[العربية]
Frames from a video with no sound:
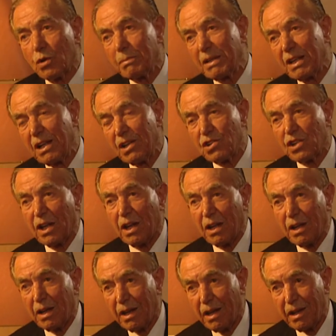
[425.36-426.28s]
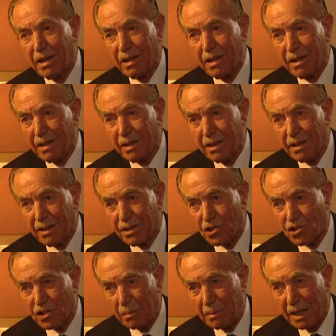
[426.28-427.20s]
من الجهة
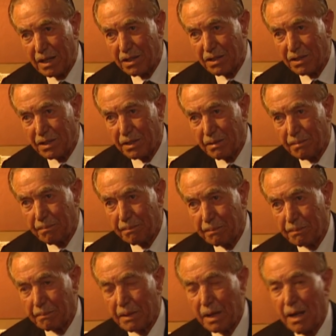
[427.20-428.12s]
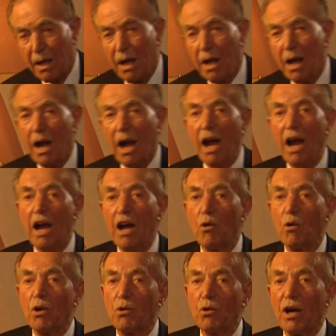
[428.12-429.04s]
الشمالية
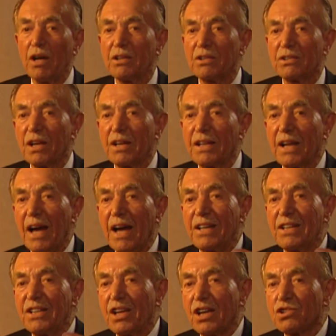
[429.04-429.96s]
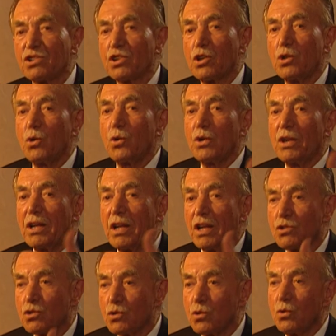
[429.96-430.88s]
حاولوا أيضا أن يصلوا إلى
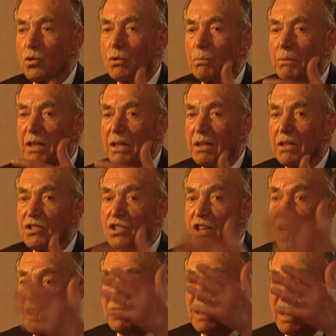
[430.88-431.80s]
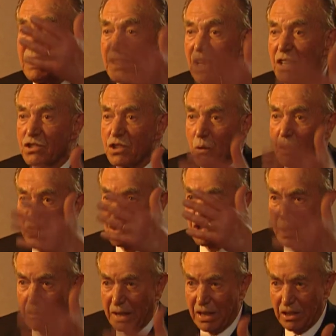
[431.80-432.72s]
السور من جهة هداسة
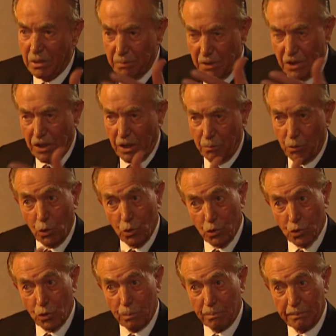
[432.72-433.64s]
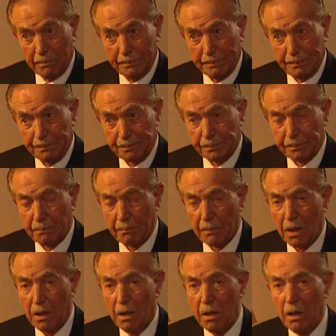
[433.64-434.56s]
والجامعة العبرية عملوا هجوم
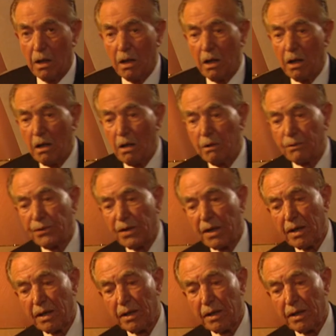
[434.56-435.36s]
ف